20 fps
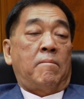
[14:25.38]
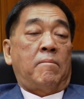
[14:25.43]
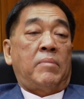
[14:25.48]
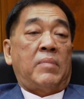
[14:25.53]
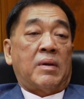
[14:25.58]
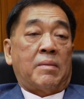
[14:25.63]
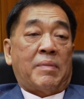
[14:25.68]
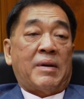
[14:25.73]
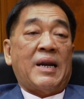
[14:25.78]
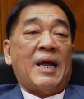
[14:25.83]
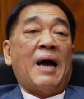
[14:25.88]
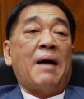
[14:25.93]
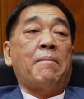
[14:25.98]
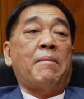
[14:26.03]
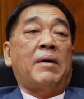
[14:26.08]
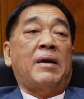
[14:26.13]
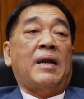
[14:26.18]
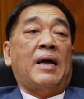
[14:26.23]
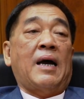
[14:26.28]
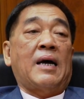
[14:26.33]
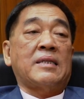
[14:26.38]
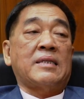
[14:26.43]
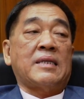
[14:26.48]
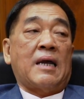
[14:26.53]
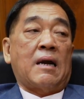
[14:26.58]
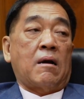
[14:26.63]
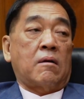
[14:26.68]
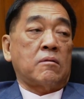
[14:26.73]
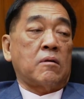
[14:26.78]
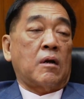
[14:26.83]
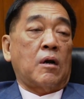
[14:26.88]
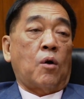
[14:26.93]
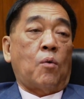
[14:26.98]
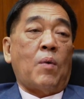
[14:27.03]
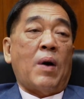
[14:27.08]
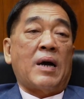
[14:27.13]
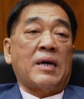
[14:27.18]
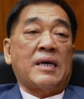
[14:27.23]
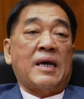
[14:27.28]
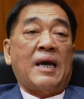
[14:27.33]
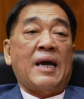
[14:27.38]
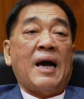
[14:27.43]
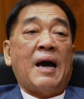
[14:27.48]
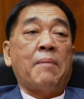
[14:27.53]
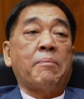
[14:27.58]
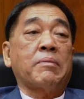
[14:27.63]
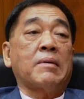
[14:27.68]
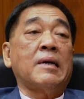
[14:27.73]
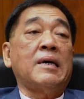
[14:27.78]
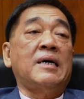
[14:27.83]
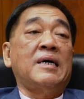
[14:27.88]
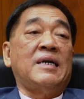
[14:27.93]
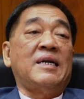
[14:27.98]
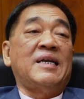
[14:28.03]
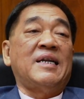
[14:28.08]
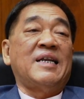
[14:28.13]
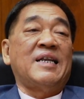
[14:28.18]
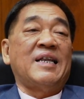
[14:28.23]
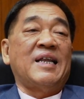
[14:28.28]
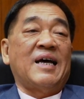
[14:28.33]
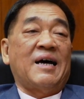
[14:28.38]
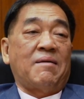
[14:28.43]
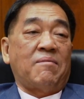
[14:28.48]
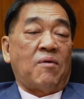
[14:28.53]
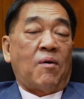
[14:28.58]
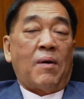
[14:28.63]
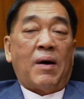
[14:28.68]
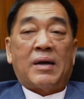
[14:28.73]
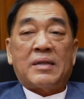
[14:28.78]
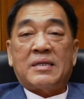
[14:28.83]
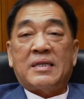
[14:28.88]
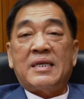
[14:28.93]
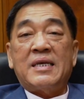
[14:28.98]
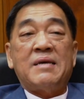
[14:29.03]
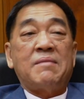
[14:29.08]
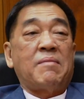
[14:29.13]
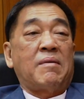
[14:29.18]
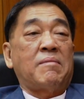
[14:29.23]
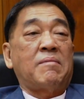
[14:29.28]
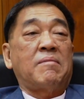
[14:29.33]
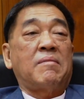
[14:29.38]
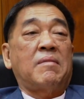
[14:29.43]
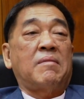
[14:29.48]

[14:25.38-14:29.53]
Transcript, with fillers: หนึ่งพันอัพนะฮะแต่เราก็ต้องระวังอย่าให้อัพเกินนะฮะเพราะว่าที่มัน